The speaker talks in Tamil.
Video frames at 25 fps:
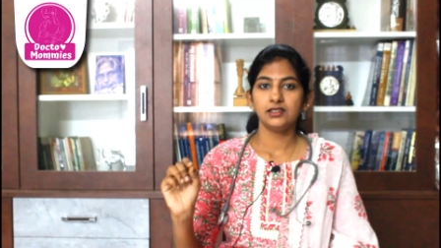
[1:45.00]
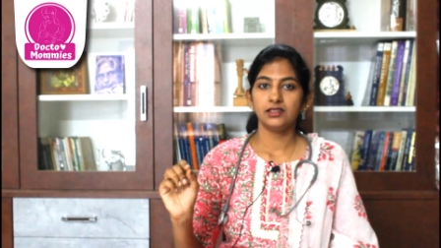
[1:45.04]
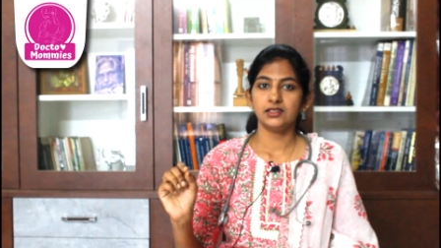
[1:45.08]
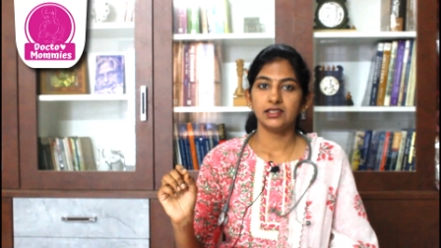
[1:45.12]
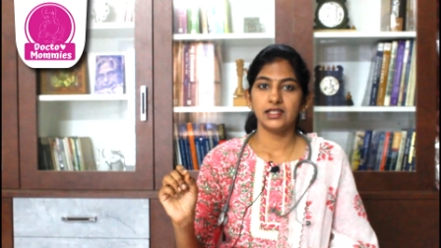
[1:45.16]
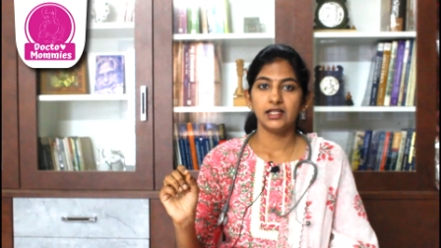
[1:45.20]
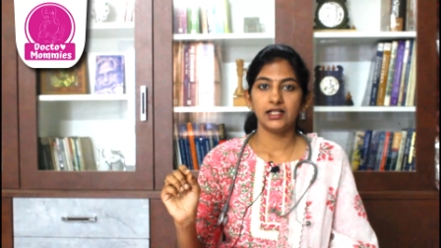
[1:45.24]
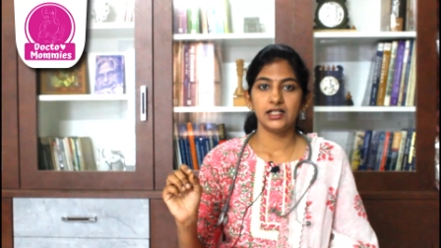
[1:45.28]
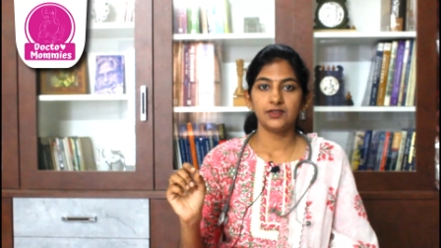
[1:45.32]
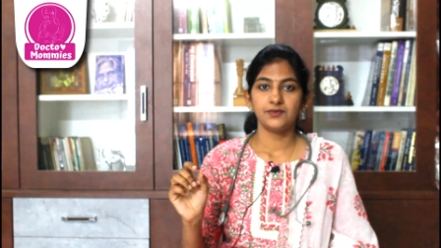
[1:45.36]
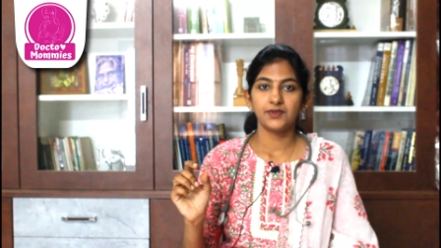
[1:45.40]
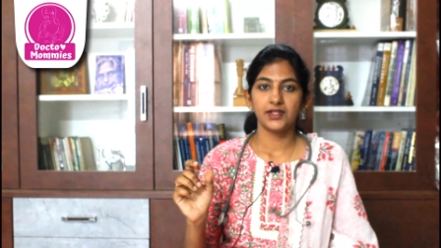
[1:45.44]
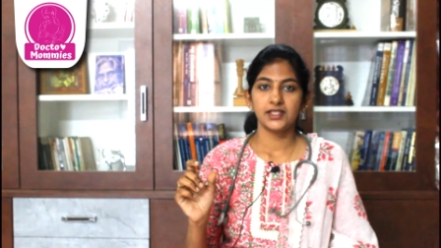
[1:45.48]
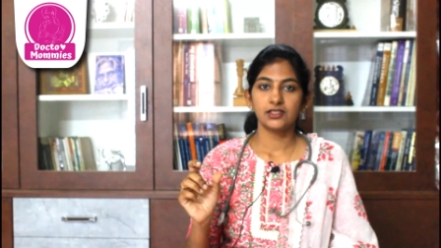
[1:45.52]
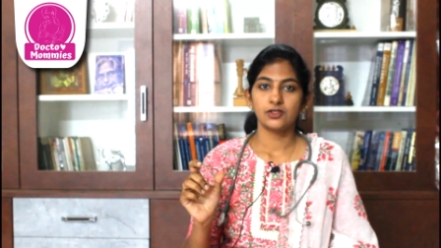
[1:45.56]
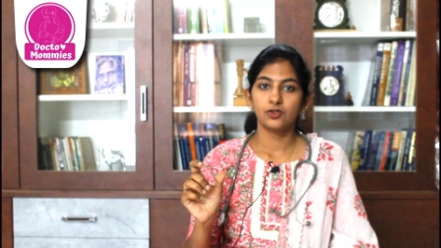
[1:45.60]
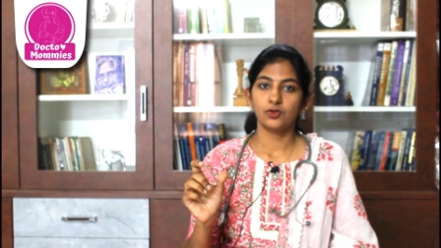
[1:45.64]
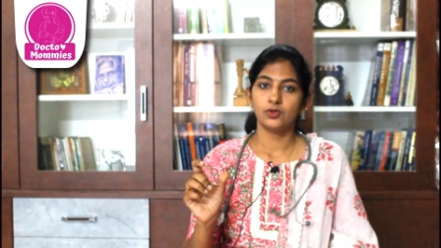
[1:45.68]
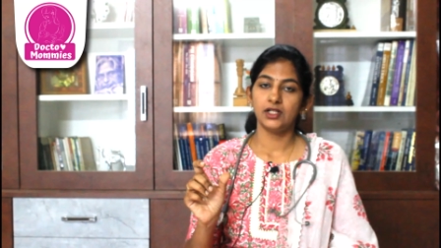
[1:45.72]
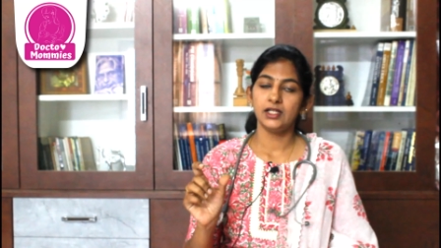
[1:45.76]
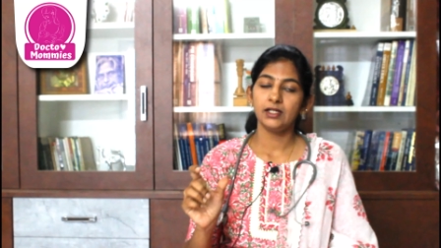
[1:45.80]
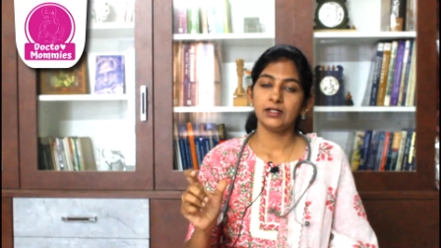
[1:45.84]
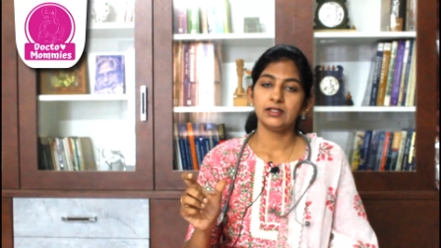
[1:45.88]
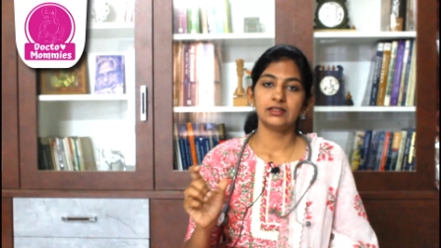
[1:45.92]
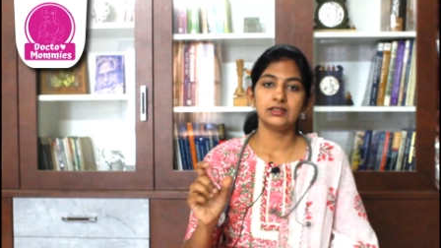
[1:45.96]
ஏழு வயசுக்குள்ளே
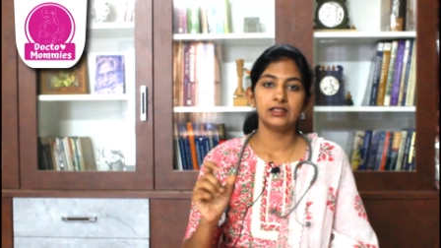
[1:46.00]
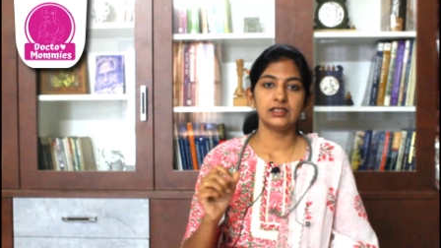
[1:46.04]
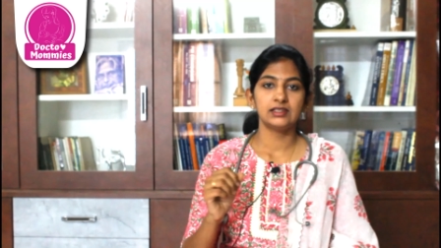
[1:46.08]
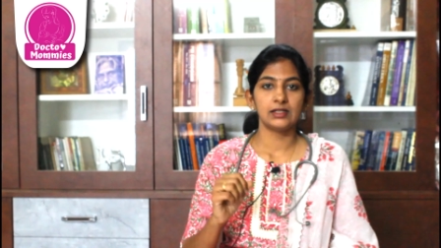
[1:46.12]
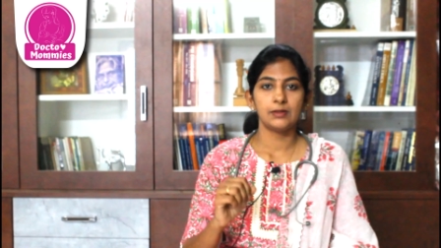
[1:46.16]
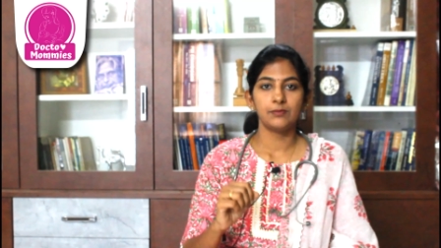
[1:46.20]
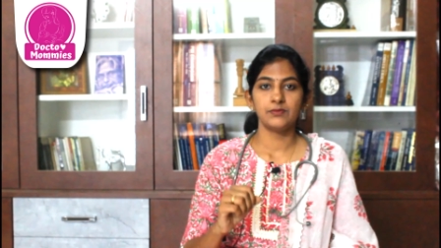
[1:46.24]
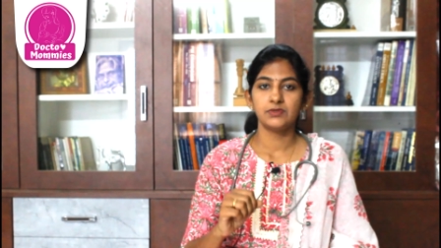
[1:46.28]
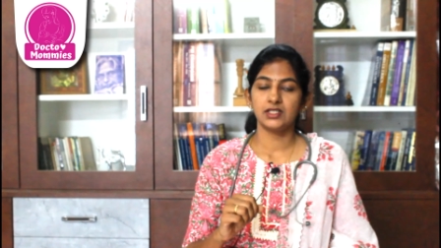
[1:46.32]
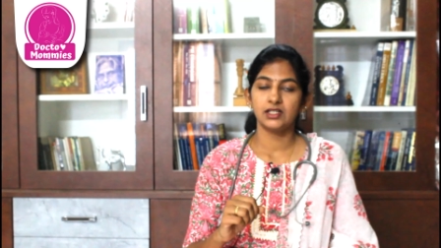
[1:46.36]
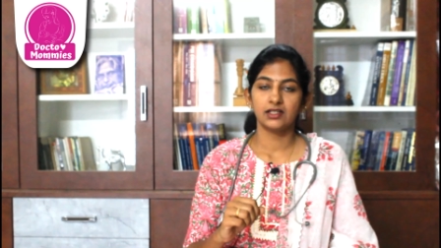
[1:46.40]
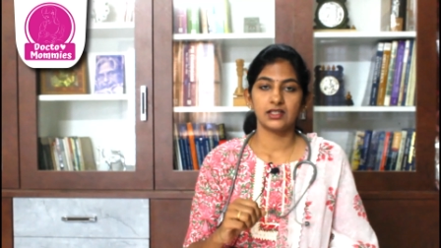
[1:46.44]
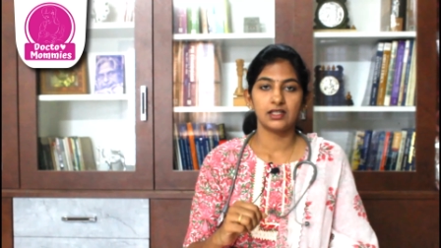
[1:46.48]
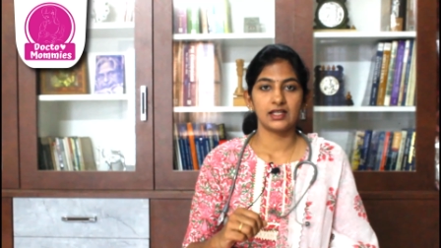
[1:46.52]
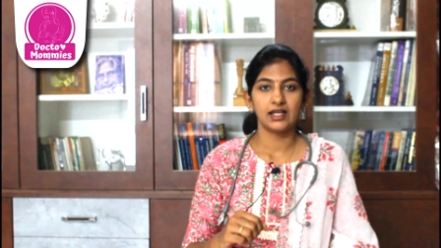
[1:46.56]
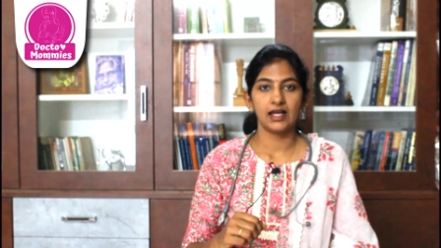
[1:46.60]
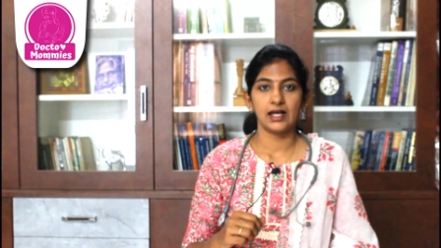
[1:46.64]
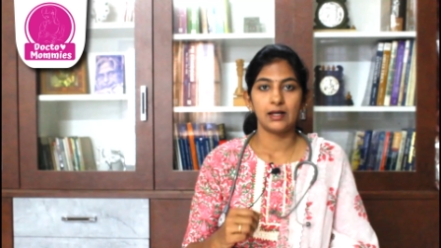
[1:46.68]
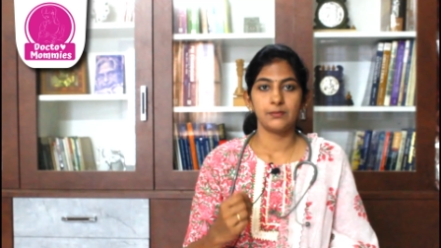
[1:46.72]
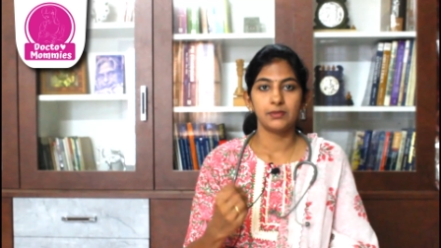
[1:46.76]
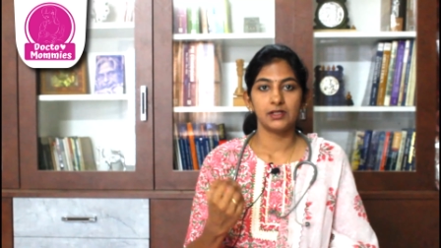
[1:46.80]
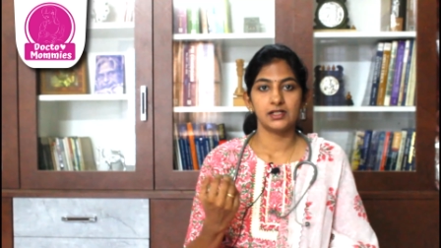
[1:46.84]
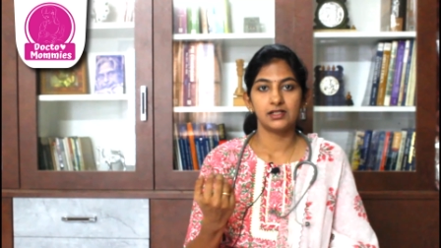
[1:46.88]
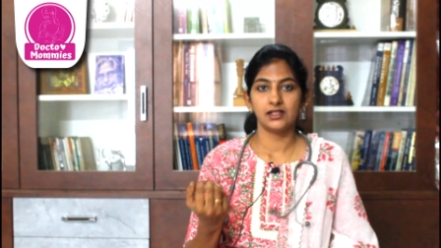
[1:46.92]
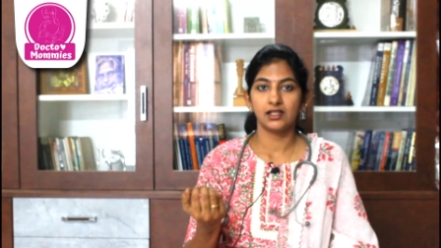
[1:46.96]
இந்த தம் சக்கிங்
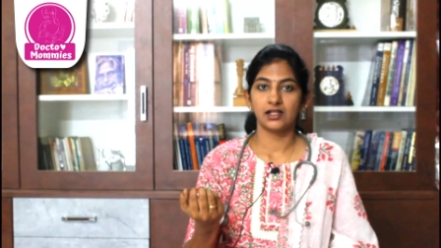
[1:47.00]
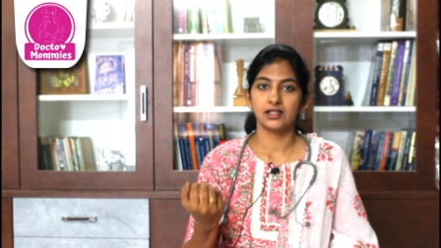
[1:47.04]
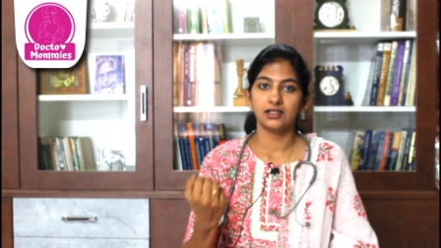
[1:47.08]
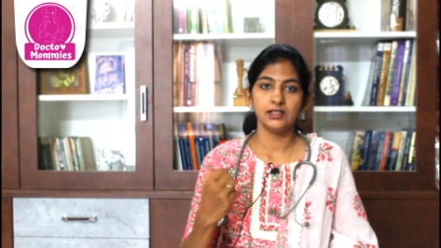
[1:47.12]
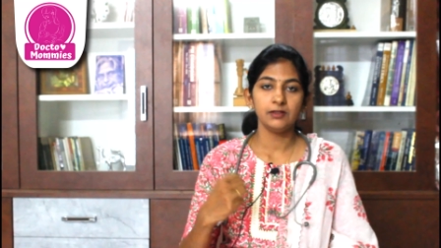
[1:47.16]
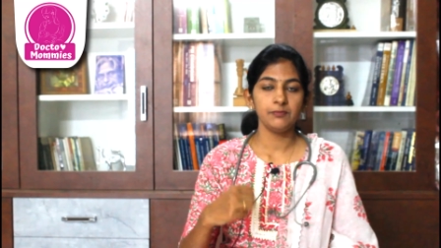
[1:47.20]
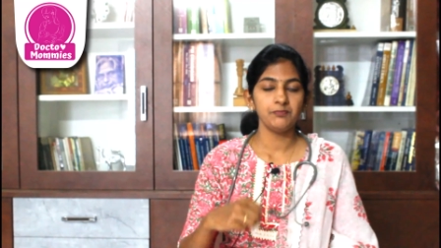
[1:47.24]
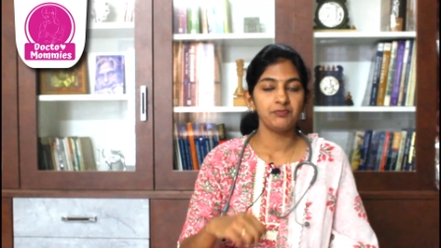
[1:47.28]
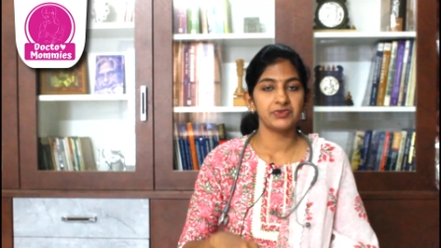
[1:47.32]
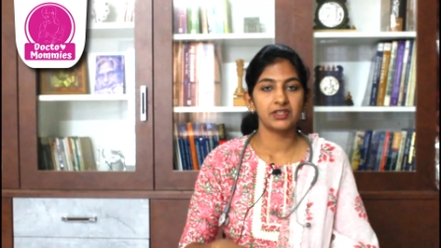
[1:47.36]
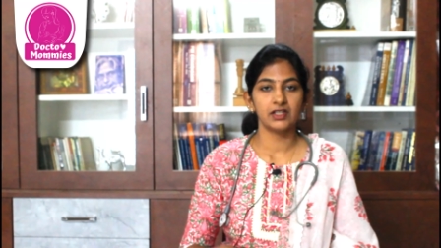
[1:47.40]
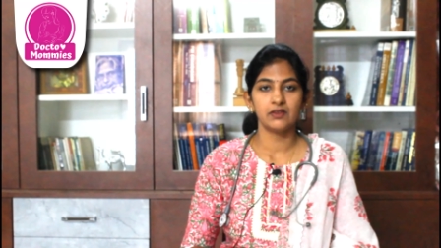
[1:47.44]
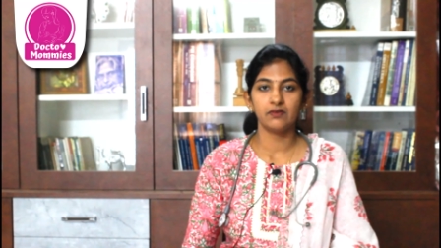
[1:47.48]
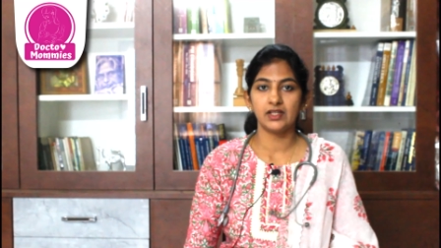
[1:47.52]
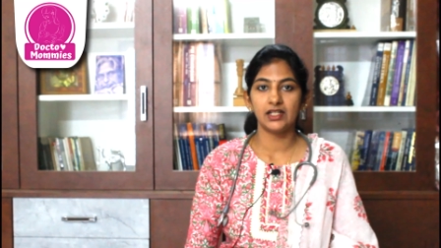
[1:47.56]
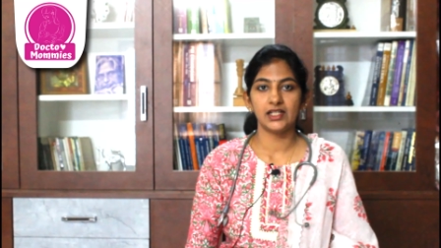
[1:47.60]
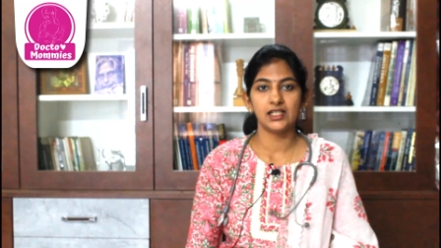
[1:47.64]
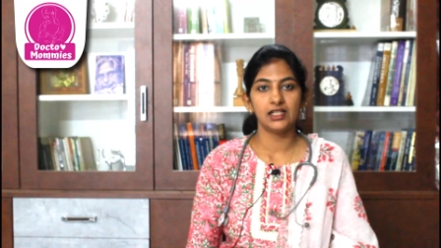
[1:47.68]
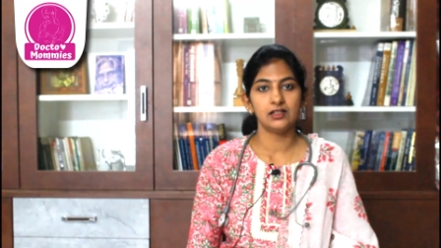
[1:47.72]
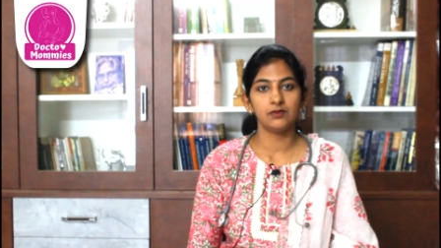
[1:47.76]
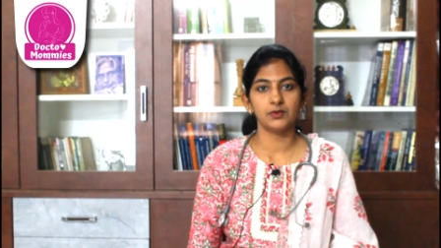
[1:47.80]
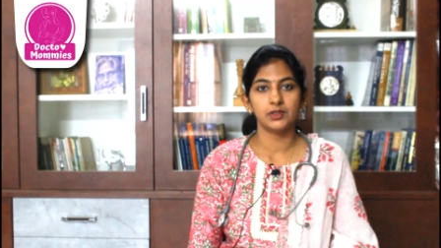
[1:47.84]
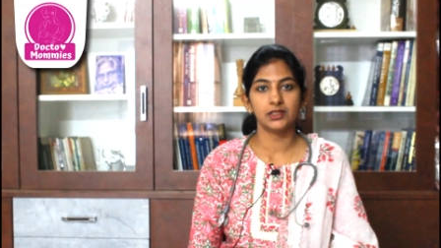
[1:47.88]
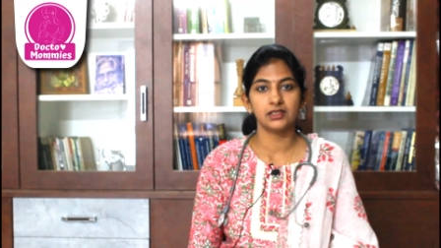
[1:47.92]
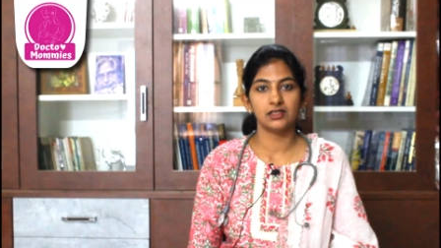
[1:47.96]
ஹேபிட்லேருந்து வெளியில்
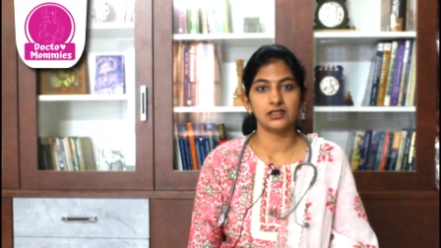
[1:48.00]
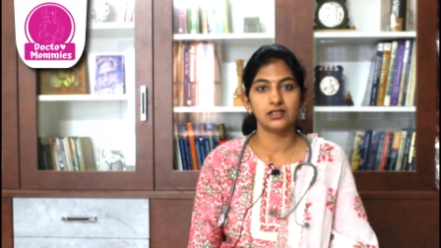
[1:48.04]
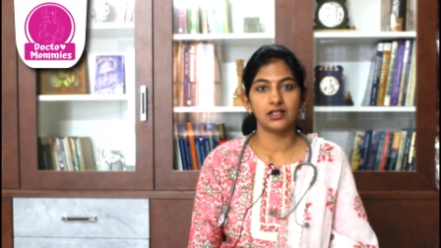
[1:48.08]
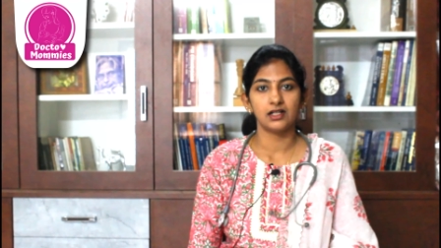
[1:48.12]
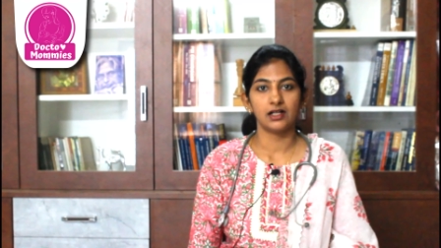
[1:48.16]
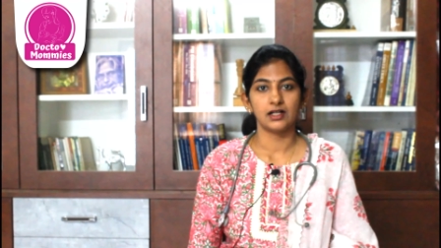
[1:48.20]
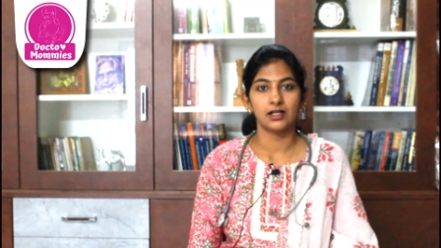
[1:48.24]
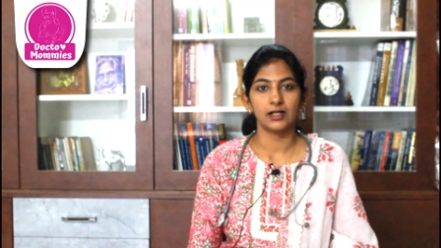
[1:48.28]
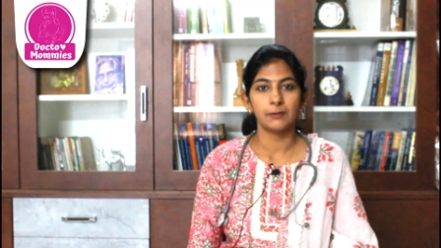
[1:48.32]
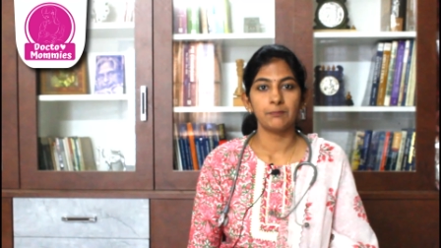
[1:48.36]
வந்துடுறாங்க